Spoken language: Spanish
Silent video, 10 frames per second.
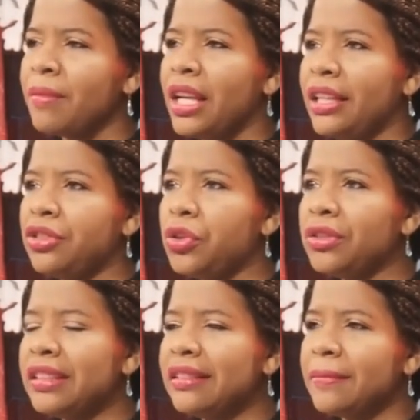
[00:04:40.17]

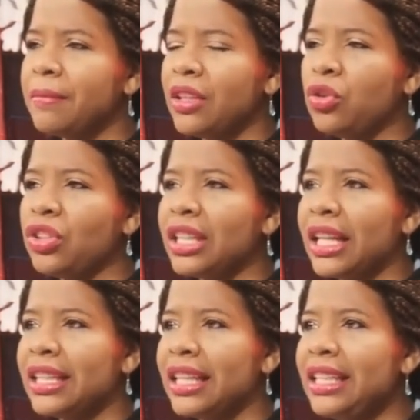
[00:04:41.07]
Entonces, nos
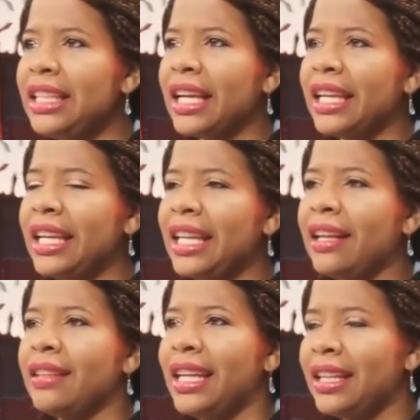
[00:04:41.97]
encantaría que
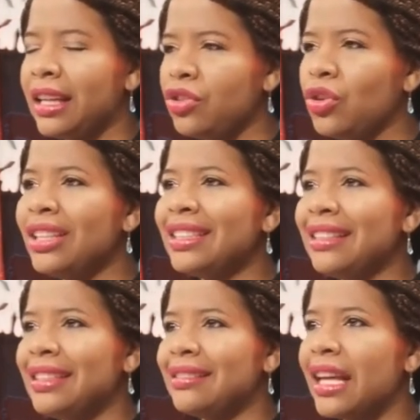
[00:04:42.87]
las generaciones que
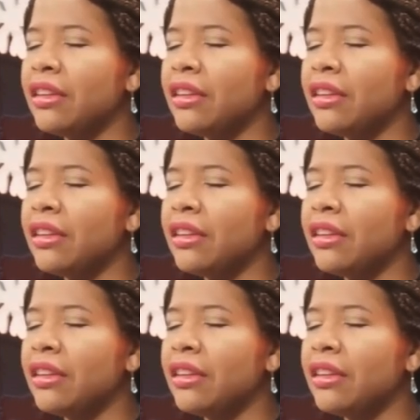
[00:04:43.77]
se están